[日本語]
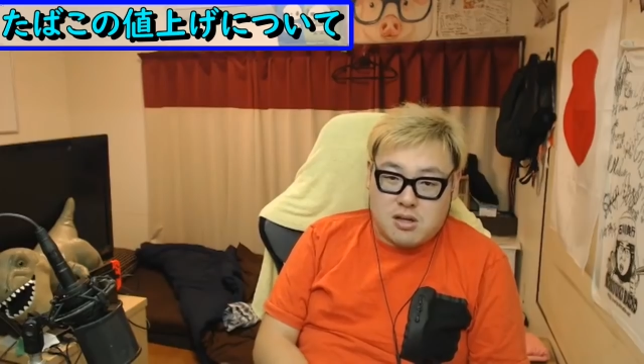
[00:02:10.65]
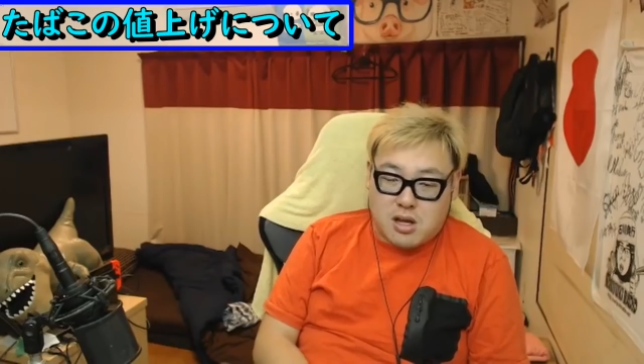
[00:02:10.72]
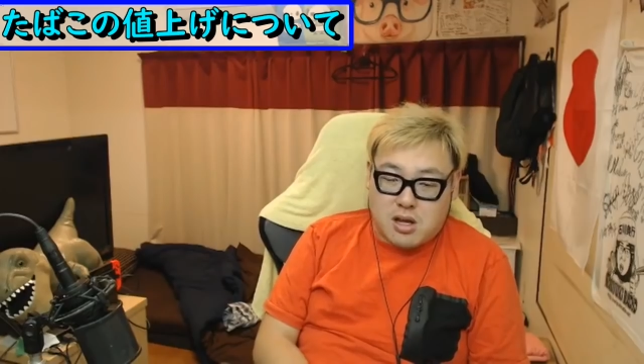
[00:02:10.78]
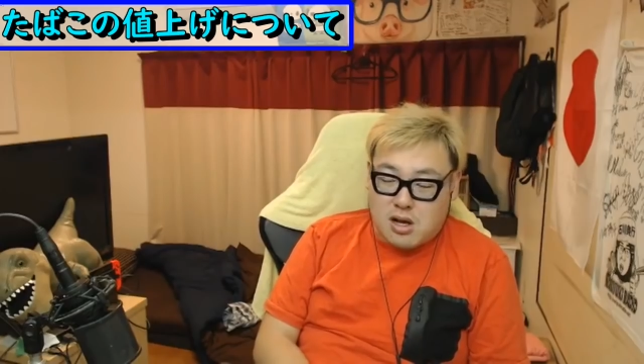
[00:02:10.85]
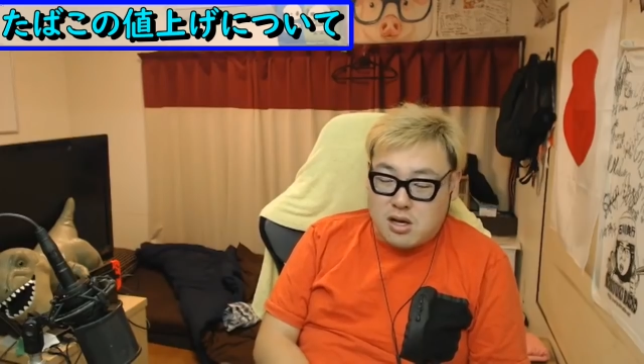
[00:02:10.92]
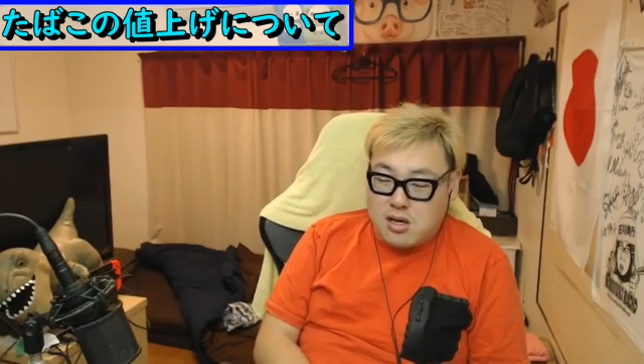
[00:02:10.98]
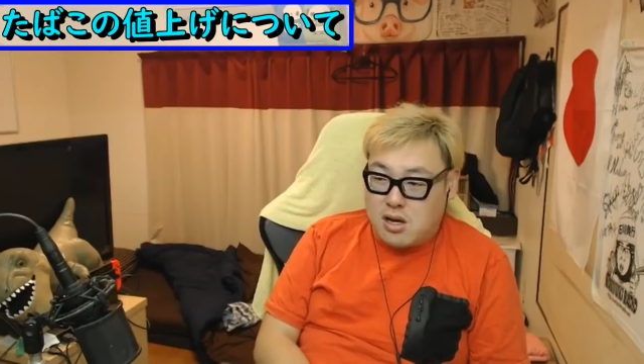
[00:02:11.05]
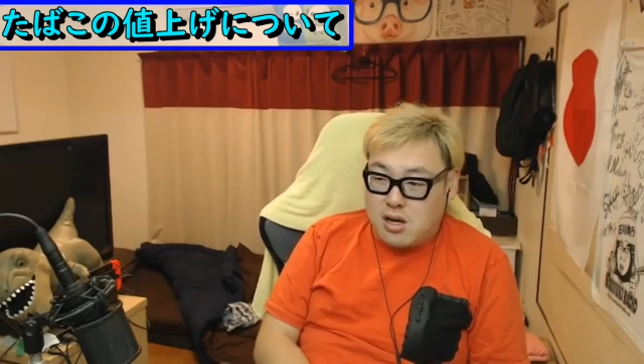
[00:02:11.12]

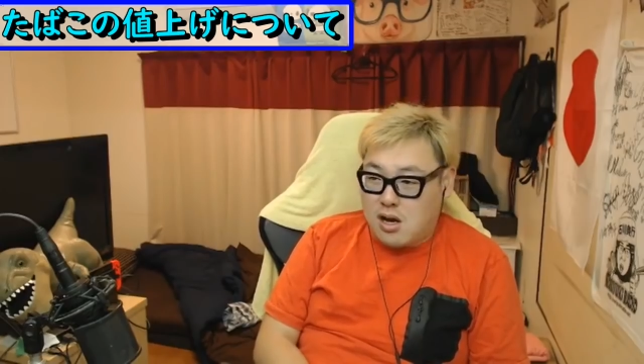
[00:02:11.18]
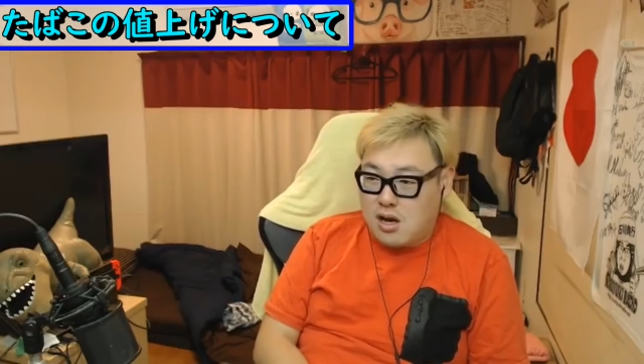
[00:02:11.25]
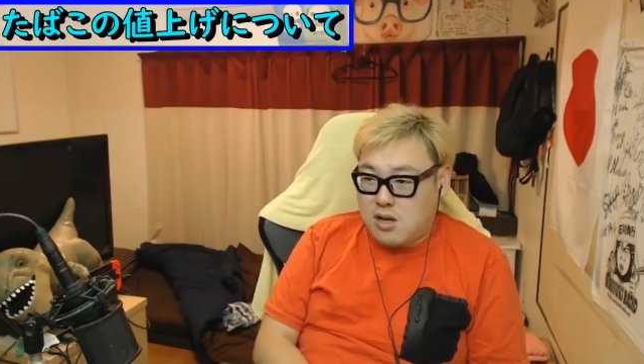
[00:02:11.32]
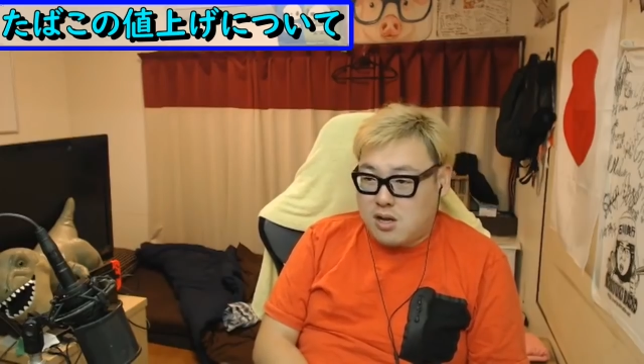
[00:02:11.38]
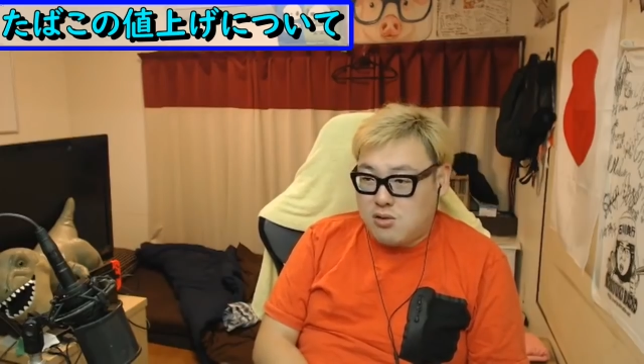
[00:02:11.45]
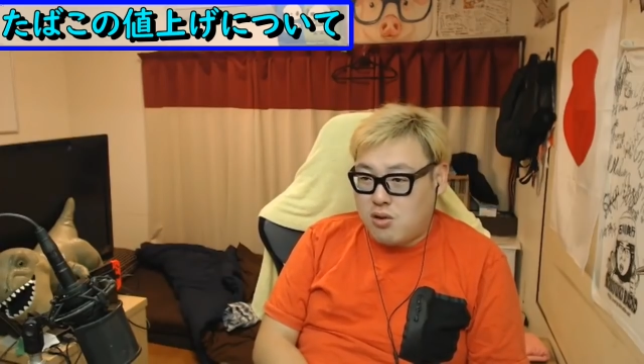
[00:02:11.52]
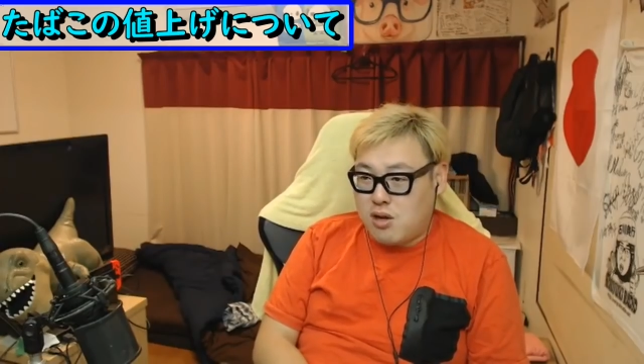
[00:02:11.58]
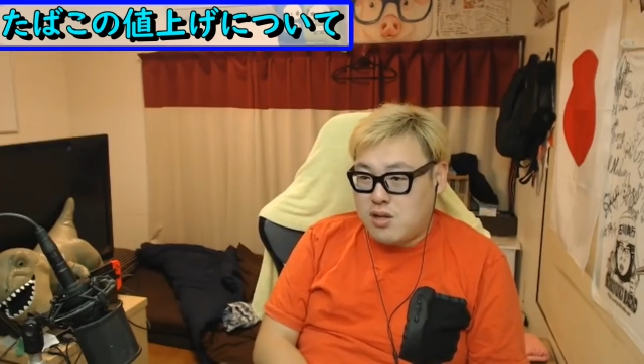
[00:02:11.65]
高ければ
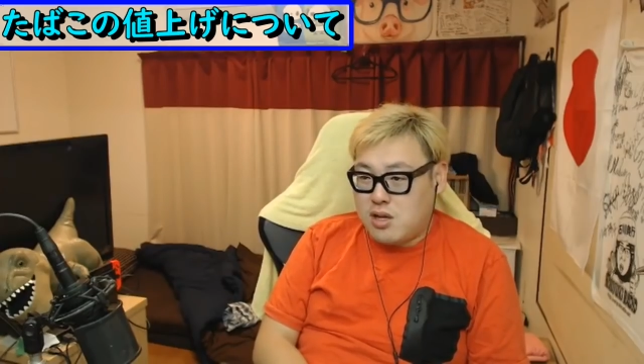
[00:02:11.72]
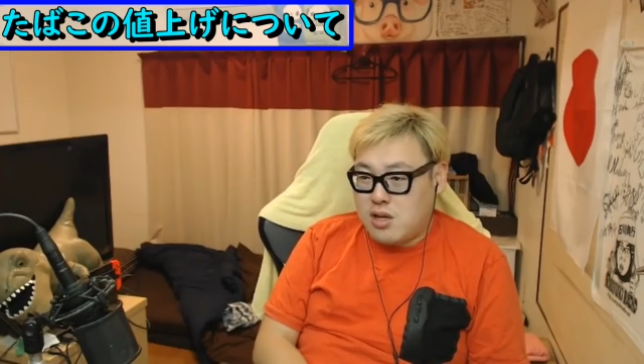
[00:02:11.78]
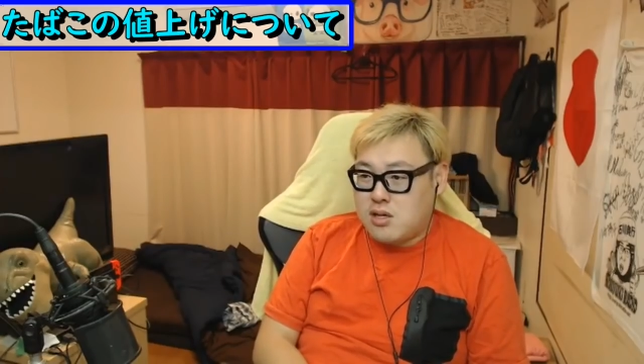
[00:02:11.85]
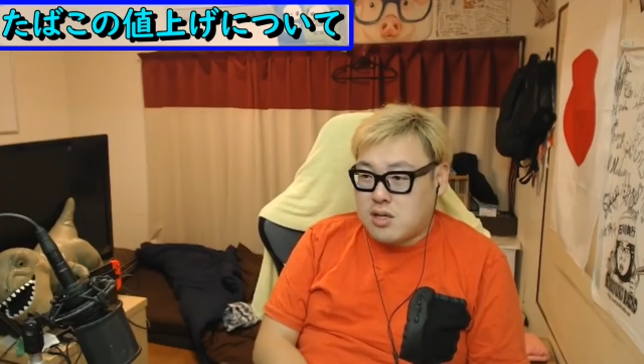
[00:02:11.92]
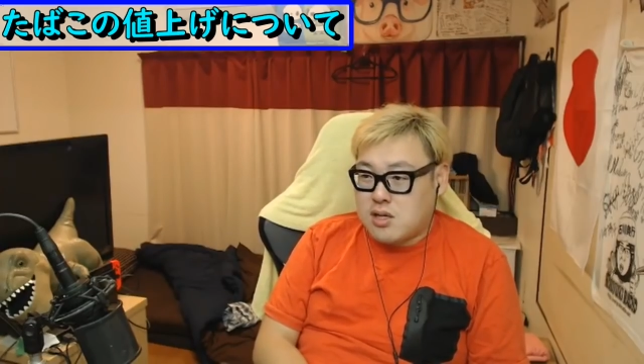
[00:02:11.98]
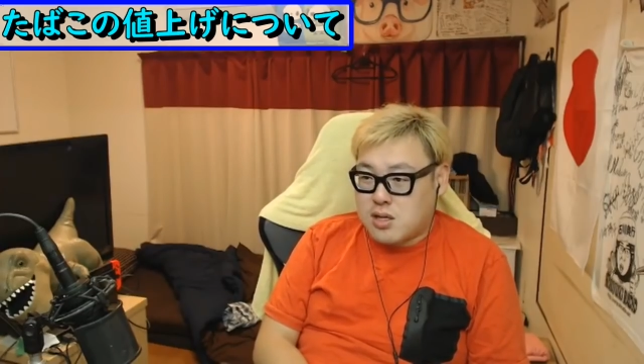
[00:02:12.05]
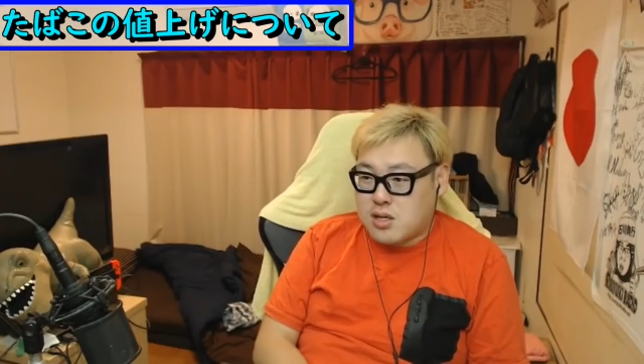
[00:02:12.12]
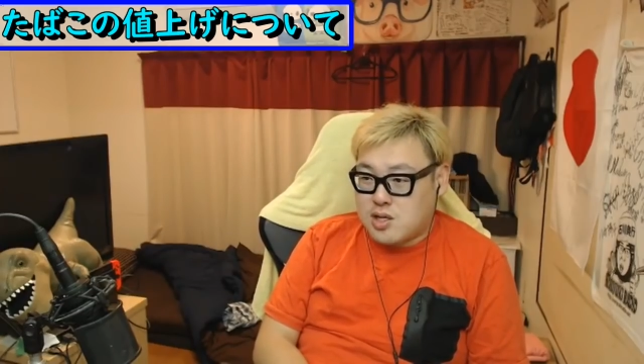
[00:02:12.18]
ハードルがで
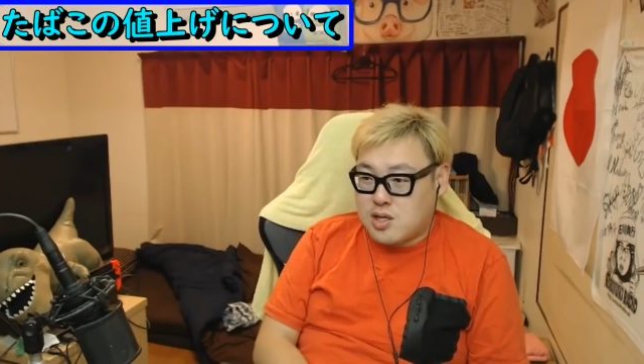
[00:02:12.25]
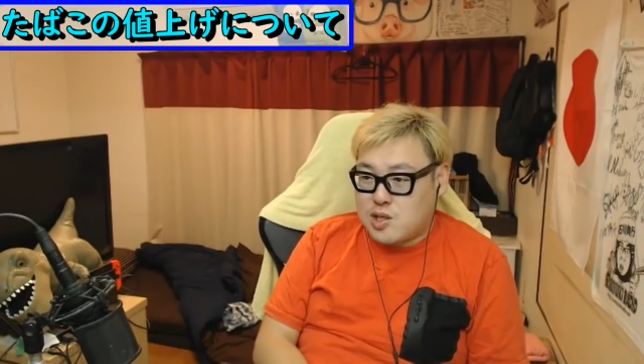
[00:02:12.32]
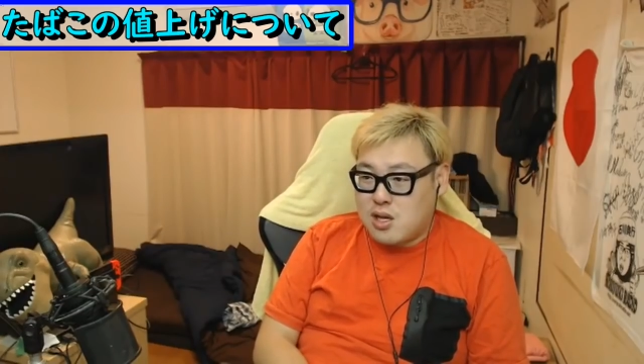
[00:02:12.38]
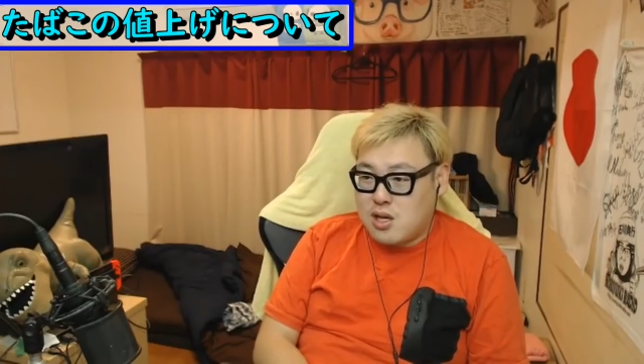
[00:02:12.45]
きてさ吸